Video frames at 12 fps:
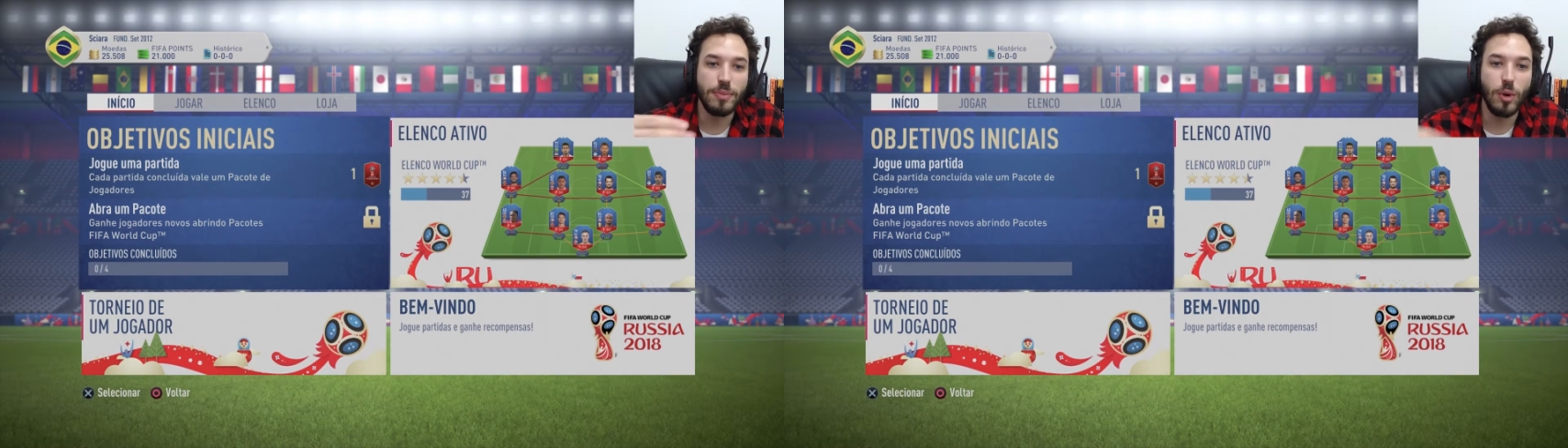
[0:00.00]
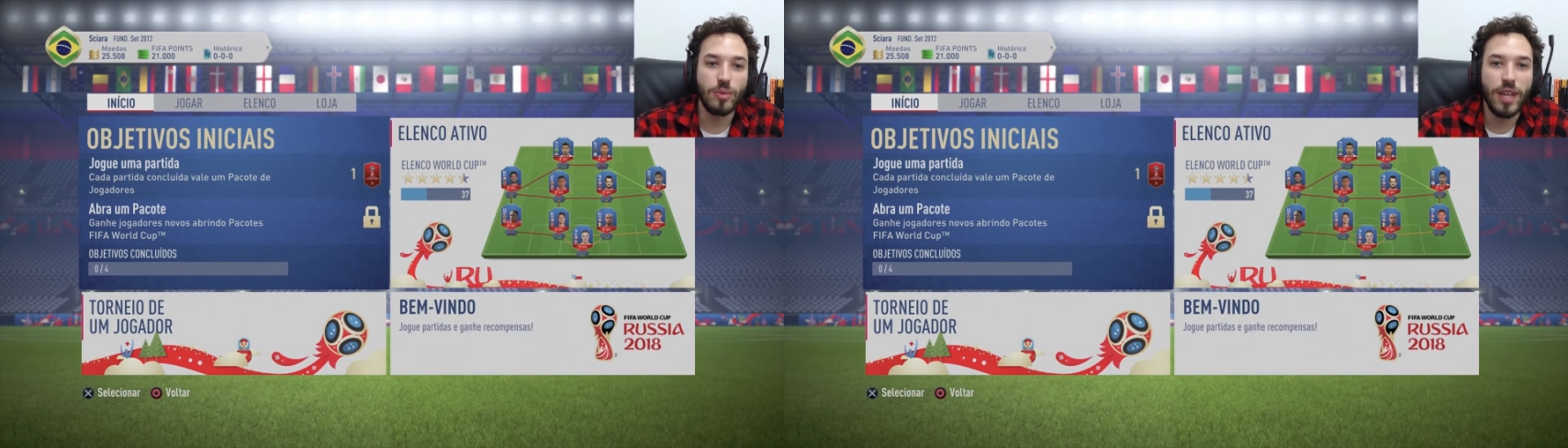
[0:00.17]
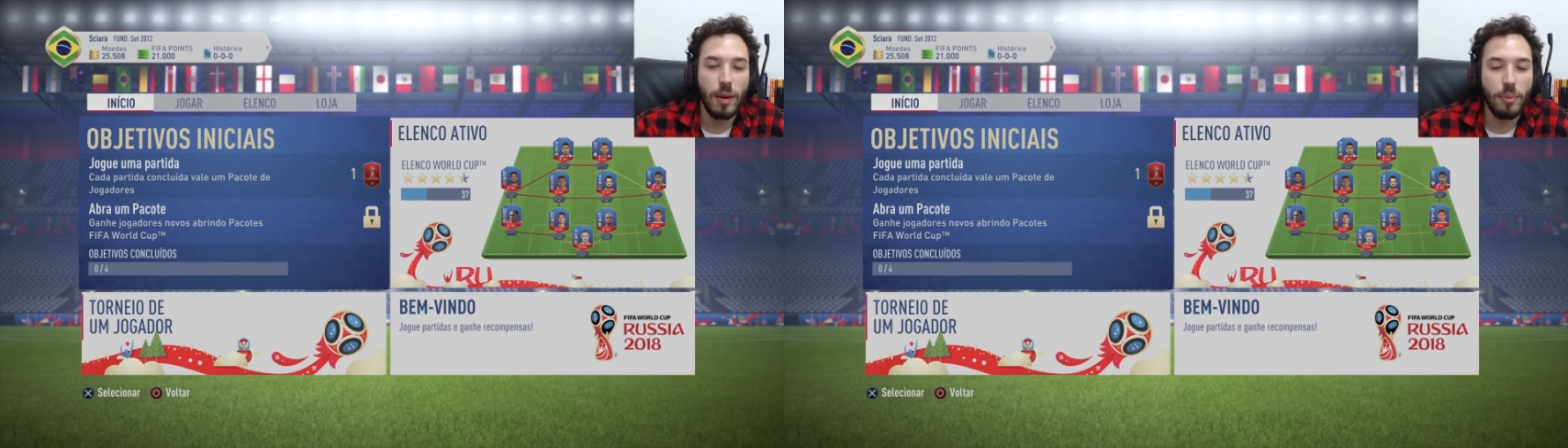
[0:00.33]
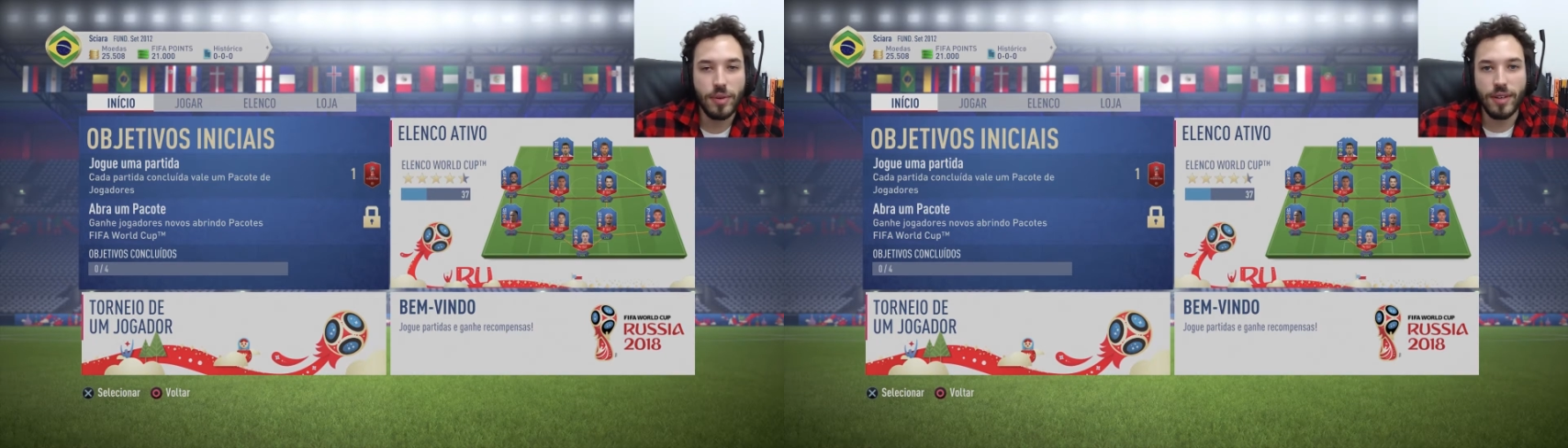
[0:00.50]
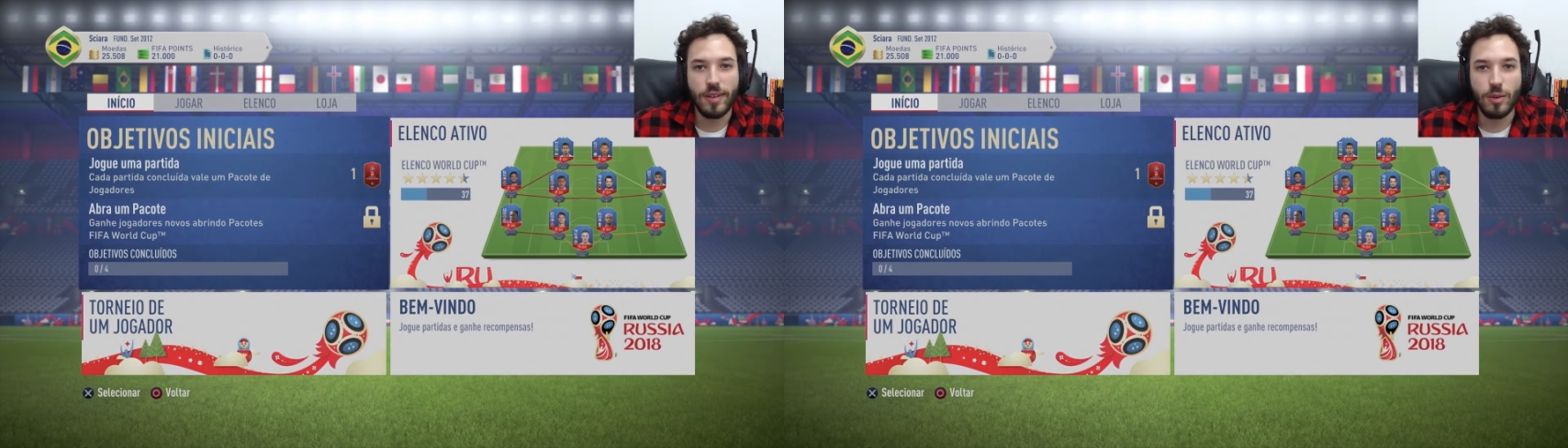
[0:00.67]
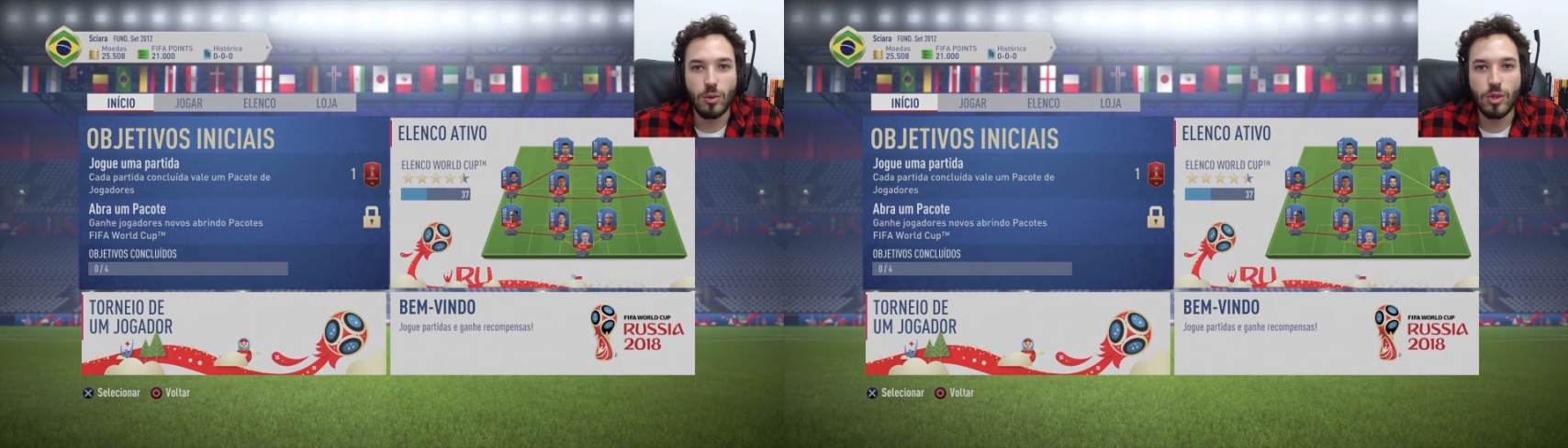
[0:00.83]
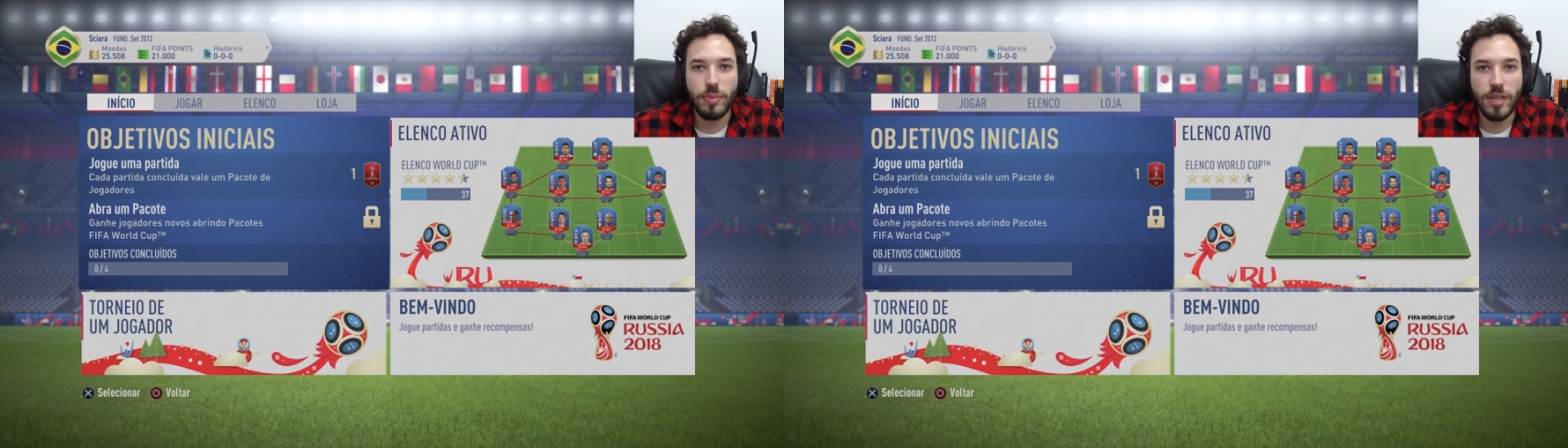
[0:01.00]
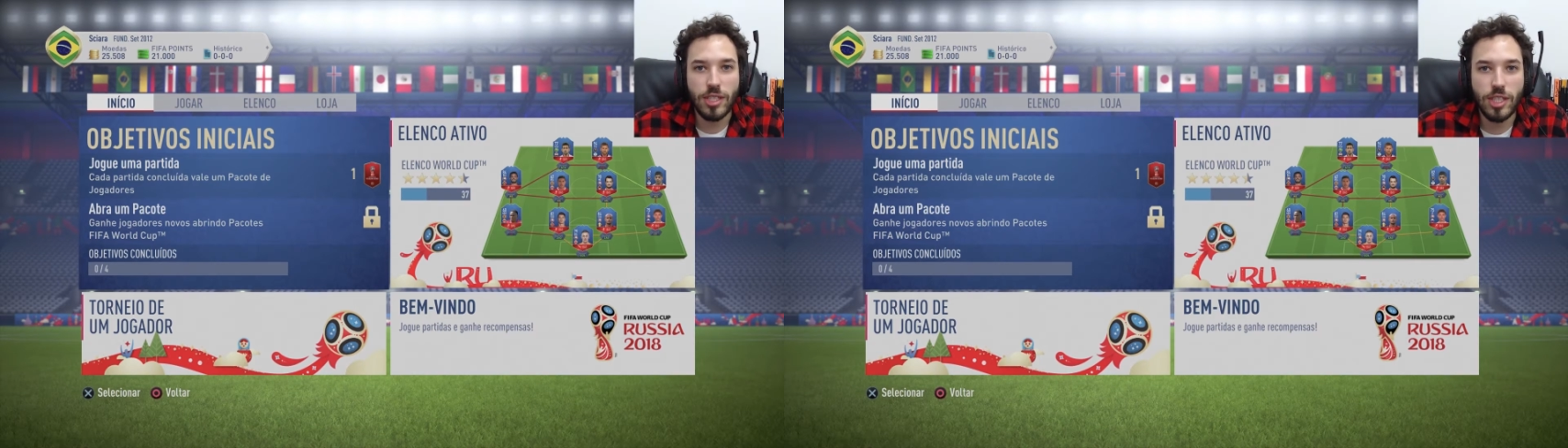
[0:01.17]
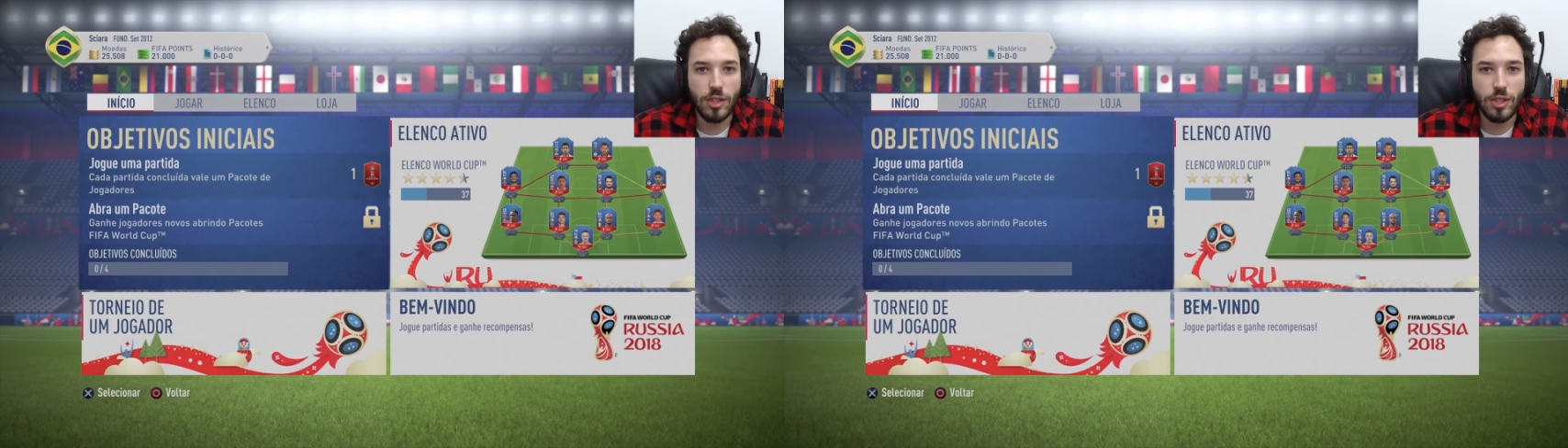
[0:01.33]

montar, porque no Ultimate Team